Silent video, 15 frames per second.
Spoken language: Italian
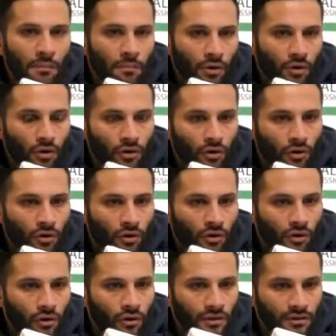
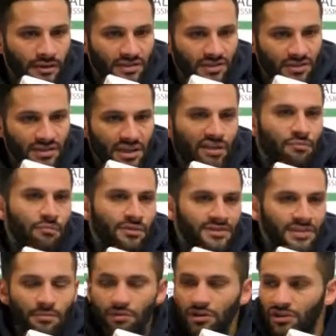Però adesso stiamo,
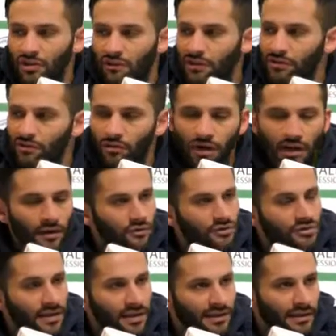stiamo ritrovando la
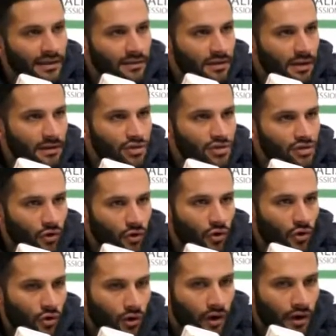nostra identità di
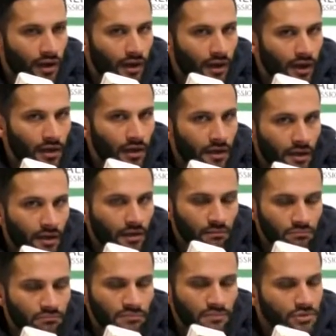gioco e
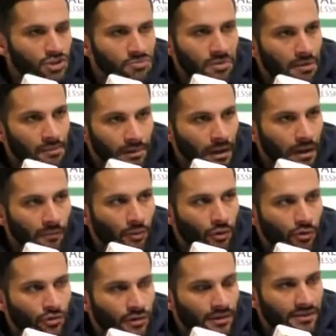ci
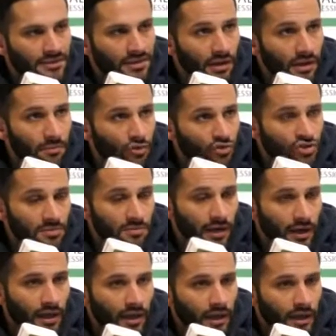prepariamo adesso alla prossima
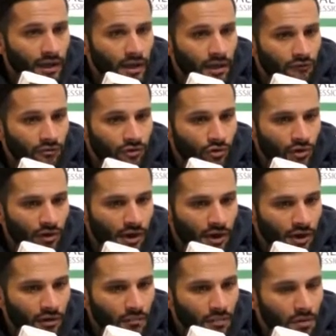che finora
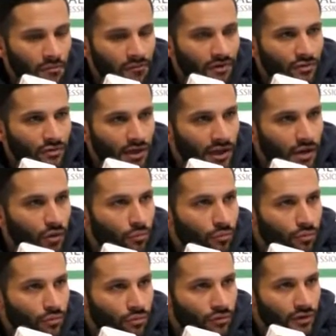non abbiamo fatto neanche un
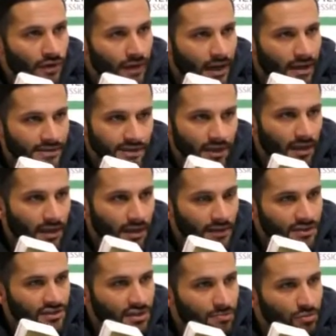punto fuori casa,
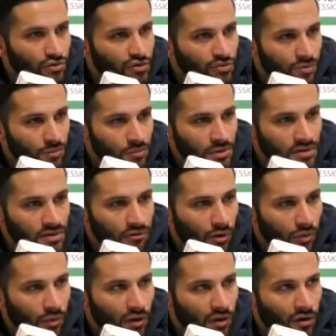adesso il prossimo obiettivo è
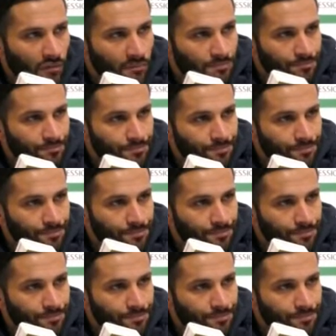quello.